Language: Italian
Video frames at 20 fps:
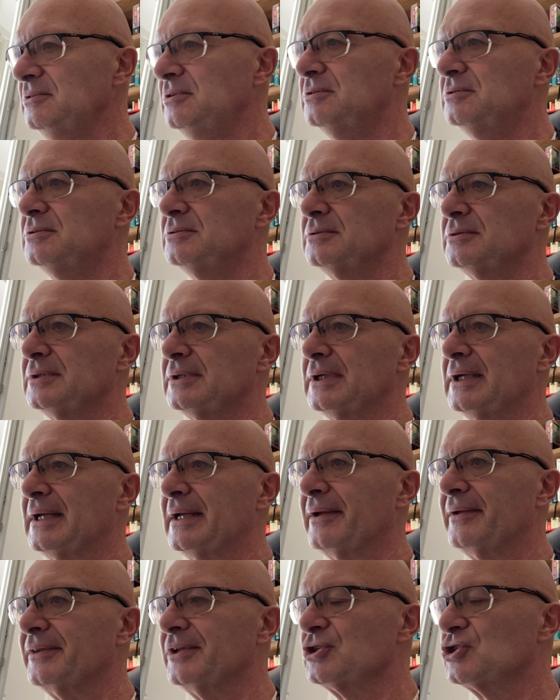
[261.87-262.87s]

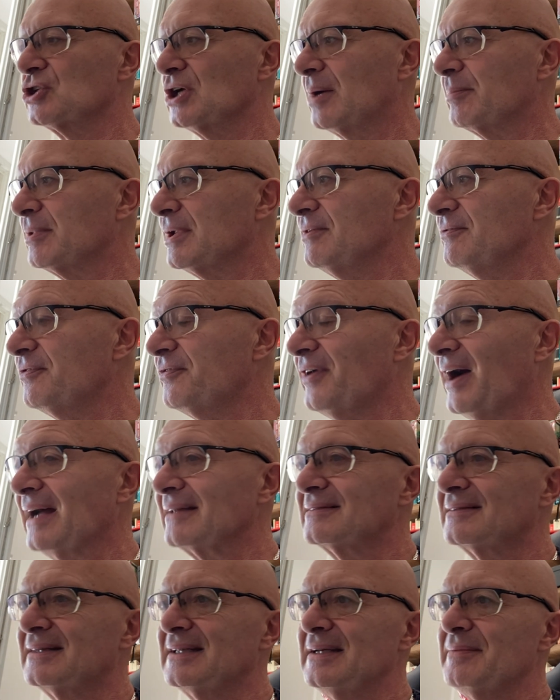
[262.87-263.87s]
eh, diciamo,
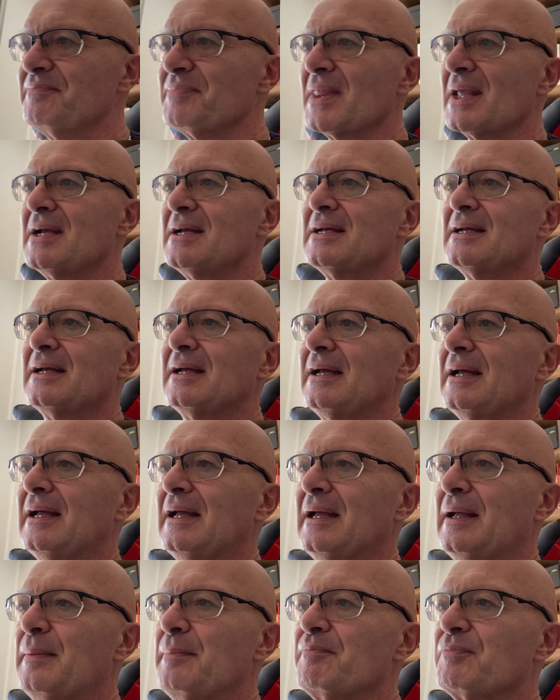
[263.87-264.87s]
infatti,
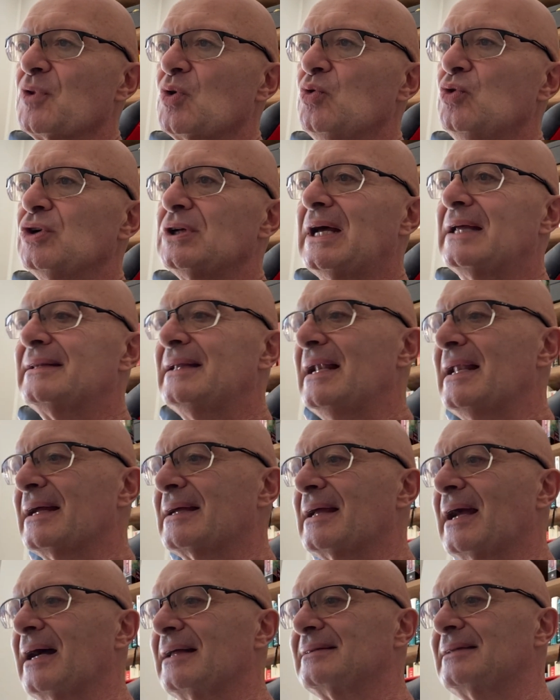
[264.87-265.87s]
ehm, una
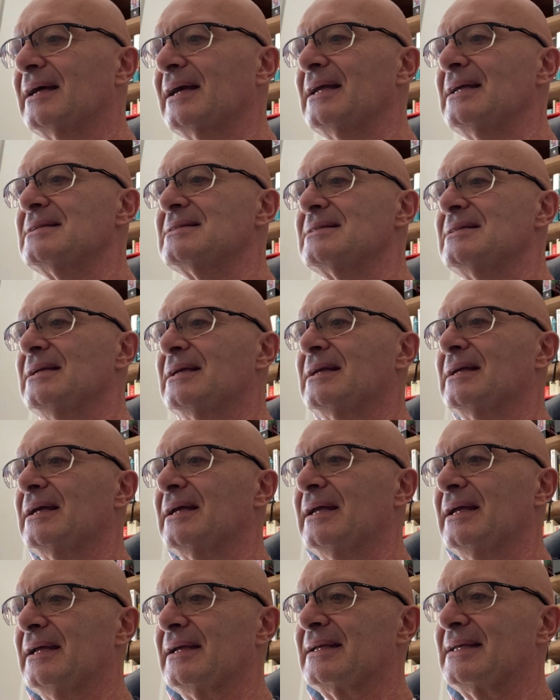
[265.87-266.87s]
delle
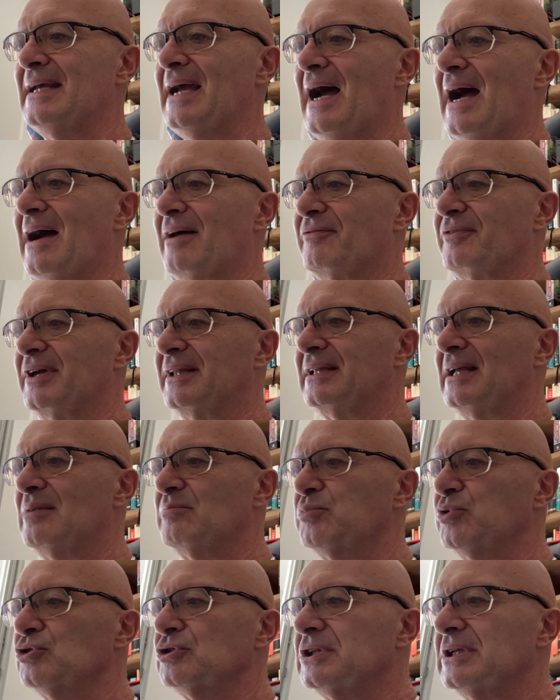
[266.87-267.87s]
caratteristiche chiave
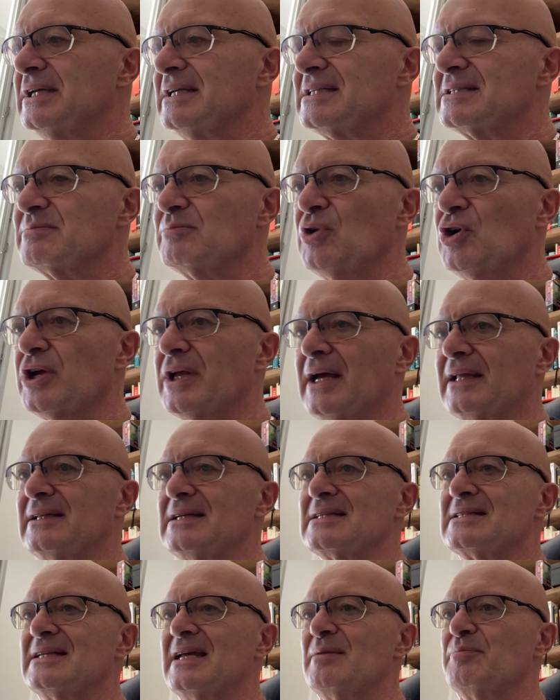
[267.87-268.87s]
del buddismo è ad
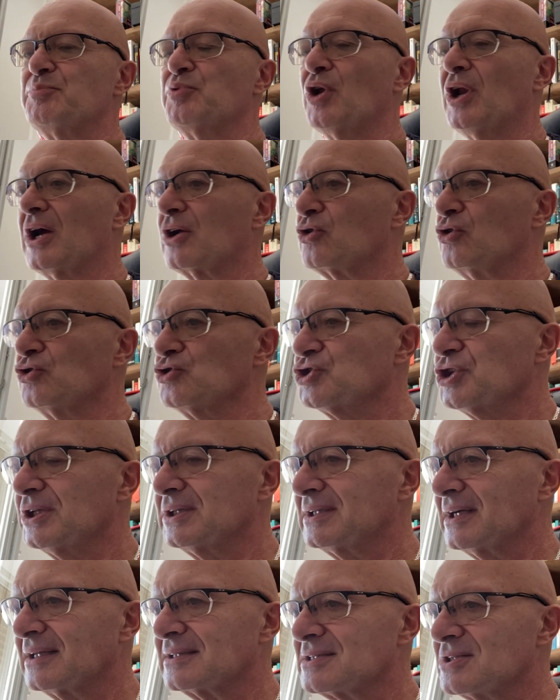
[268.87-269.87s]
esempio la
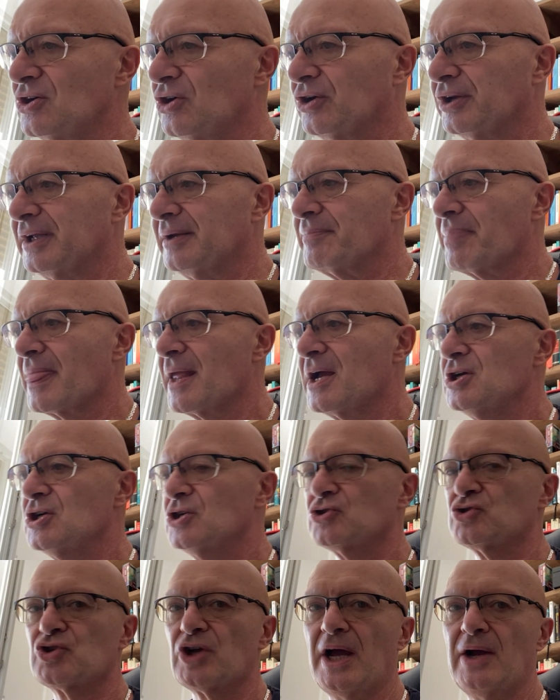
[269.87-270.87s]
concentrazione,
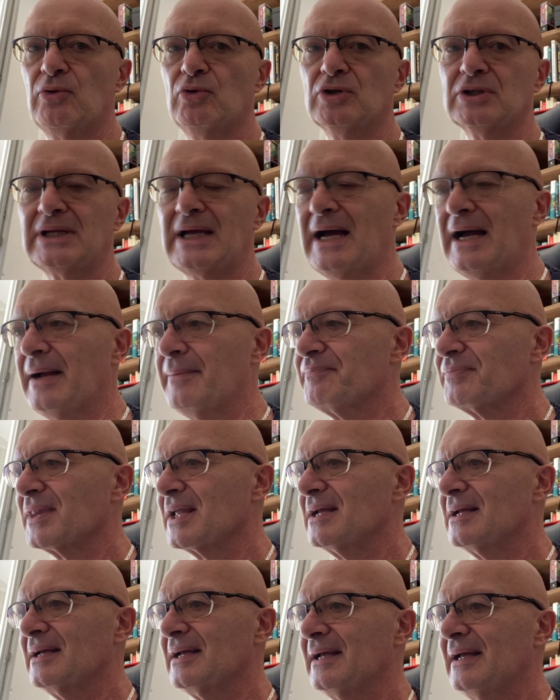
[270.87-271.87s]
cioè una
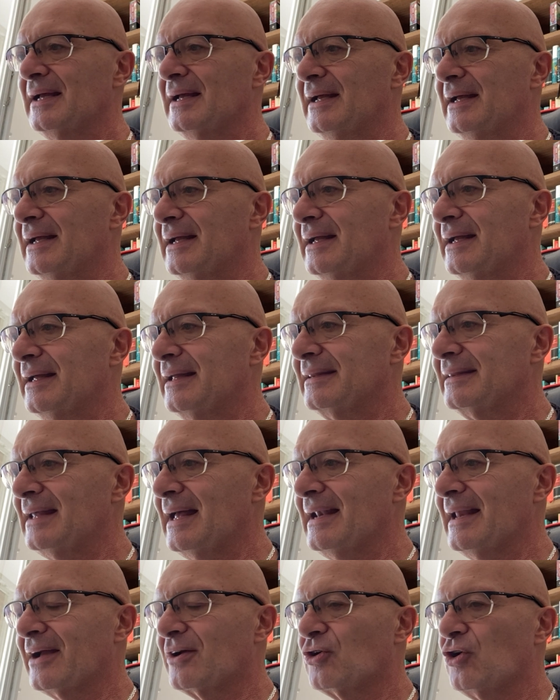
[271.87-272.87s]
eh,
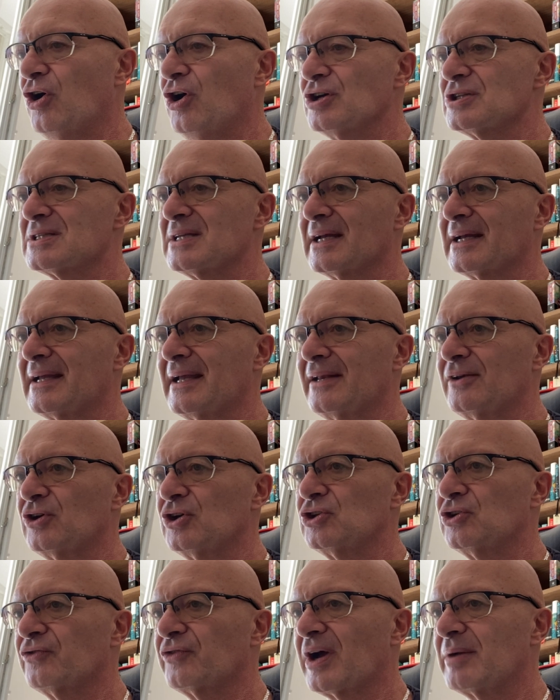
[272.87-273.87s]
delle cose che
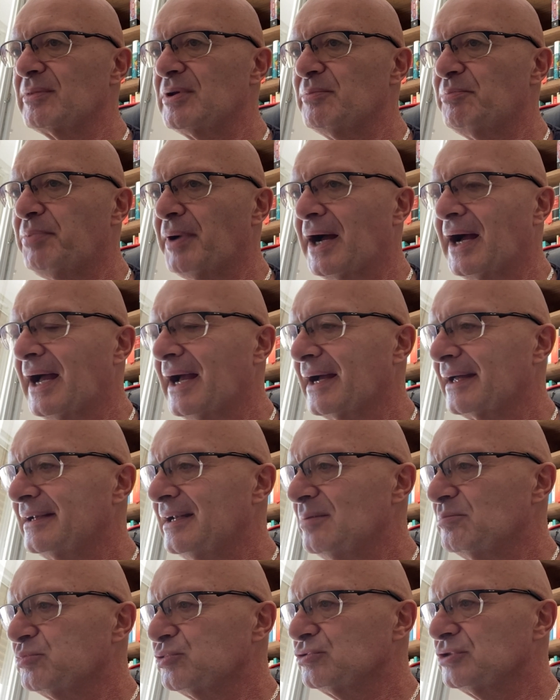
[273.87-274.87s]
noi dovremmo imparare
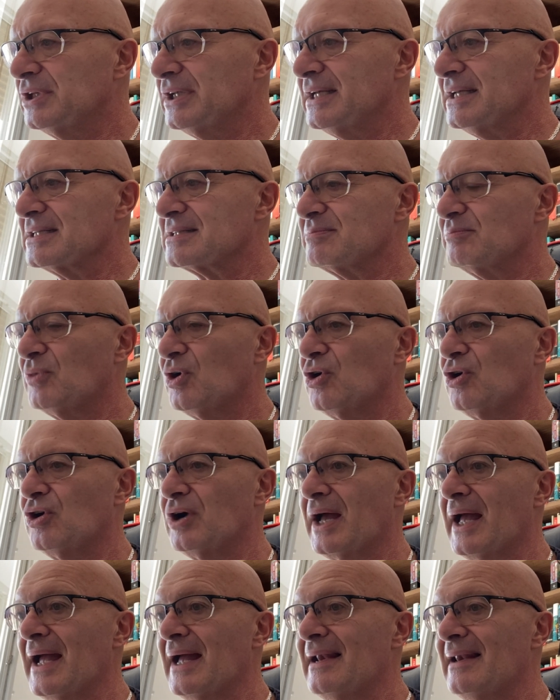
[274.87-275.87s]
nel
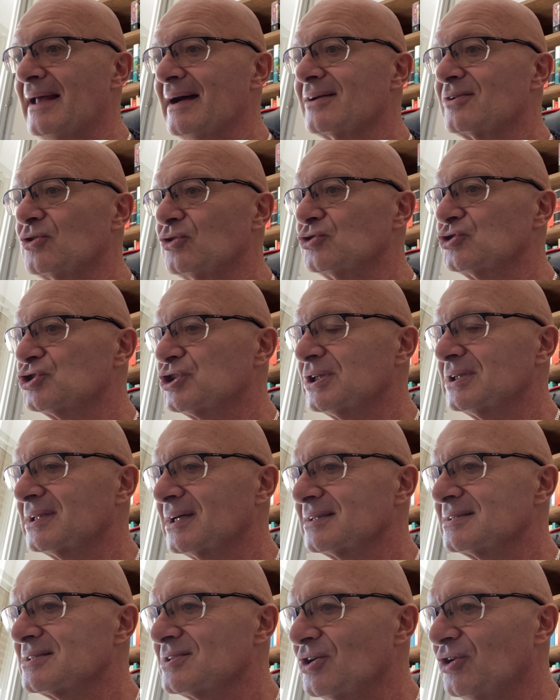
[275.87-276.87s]
buddismo è la
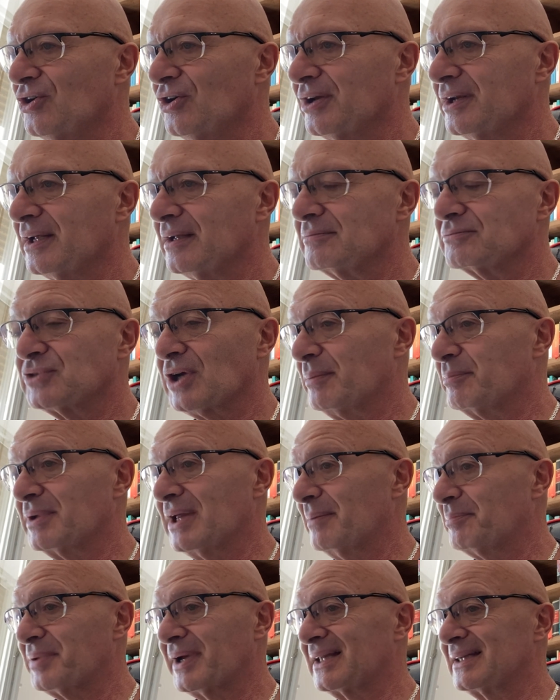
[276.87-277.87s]
concentrazione, cioè
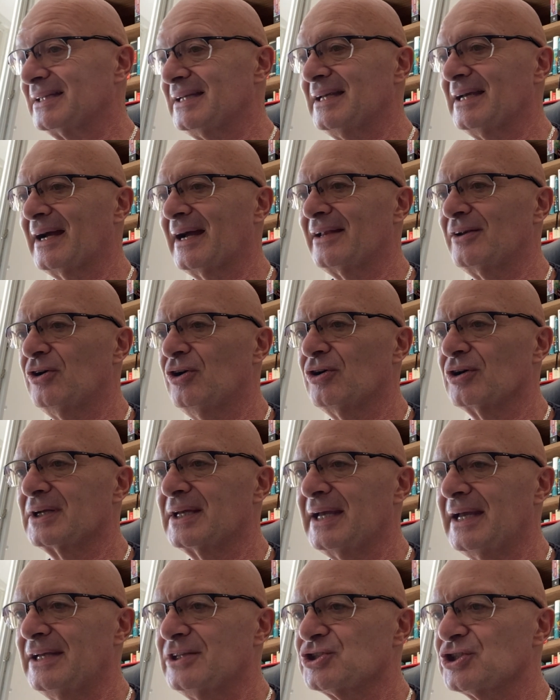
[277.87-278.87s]
per dire no,
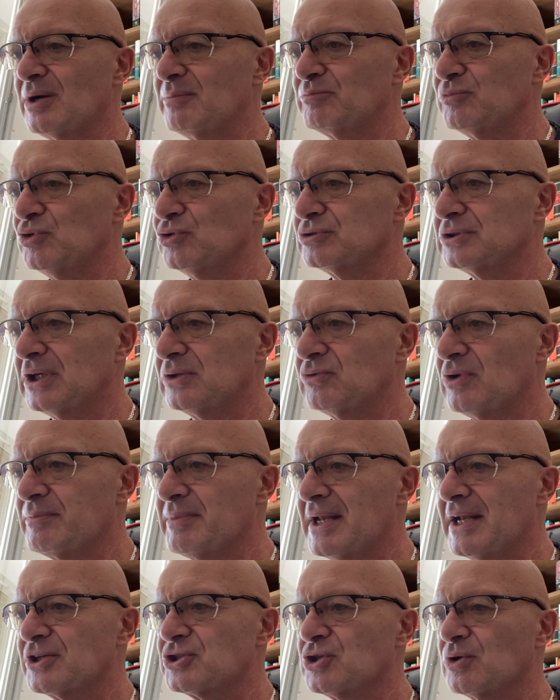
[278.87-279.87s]
che già Buddha
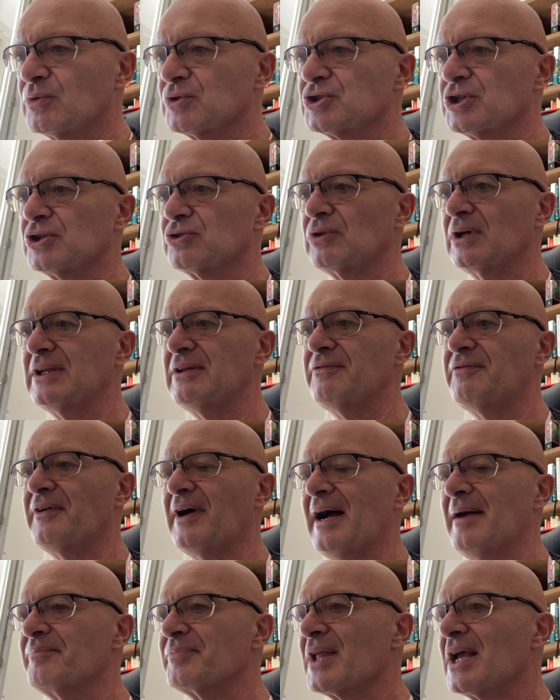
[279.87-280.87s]
2500 anni
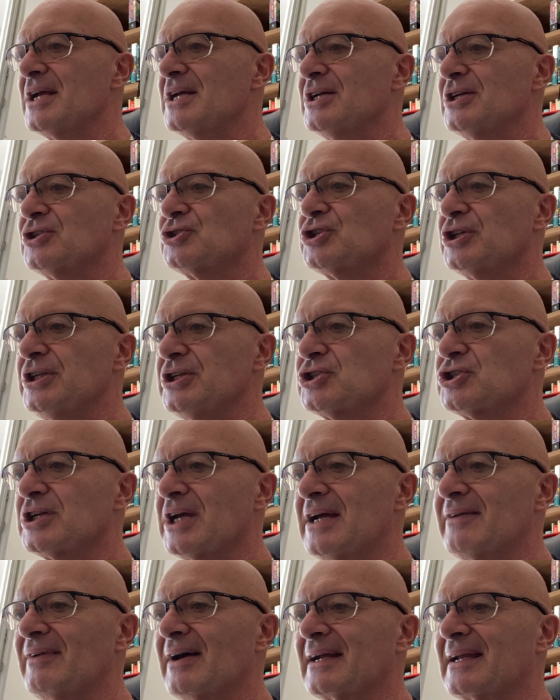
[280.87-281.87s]
fa ci
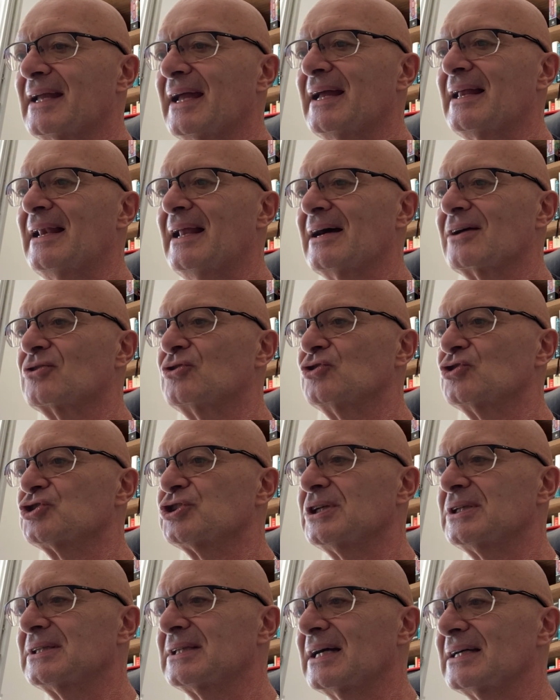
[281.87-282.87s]
diceva che la
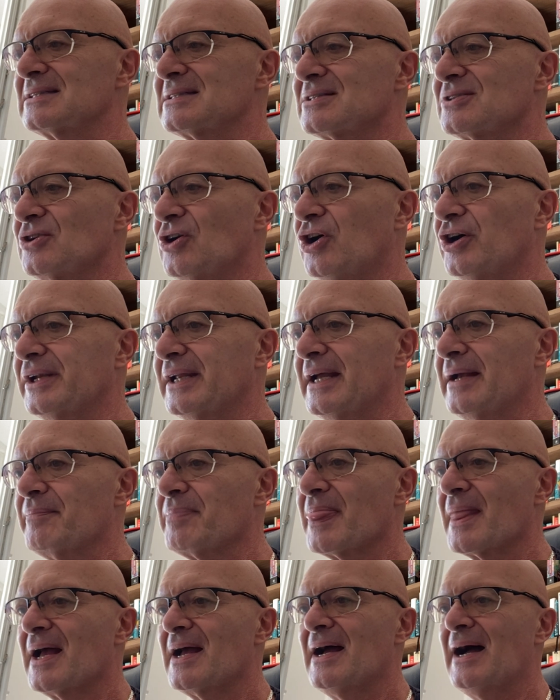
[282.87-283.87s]

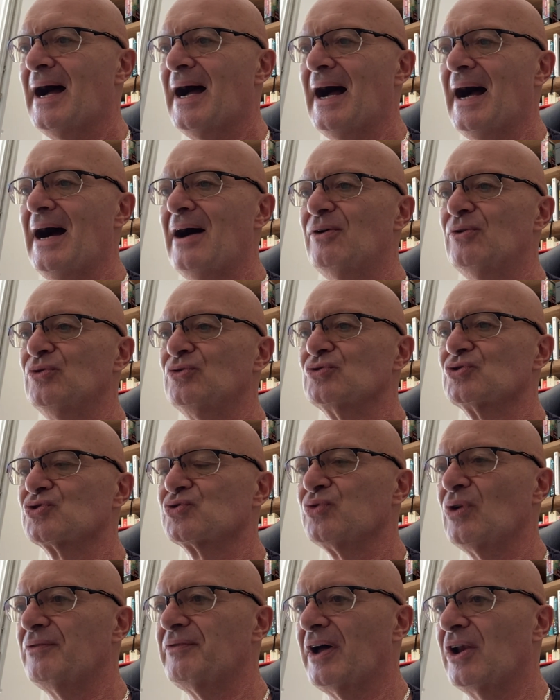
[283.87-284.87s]
concentrazione ha un
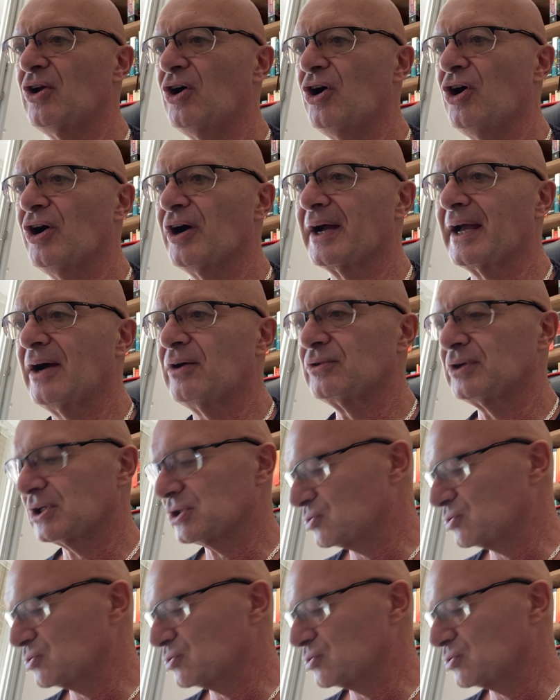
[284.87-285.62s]
suo valore, ha una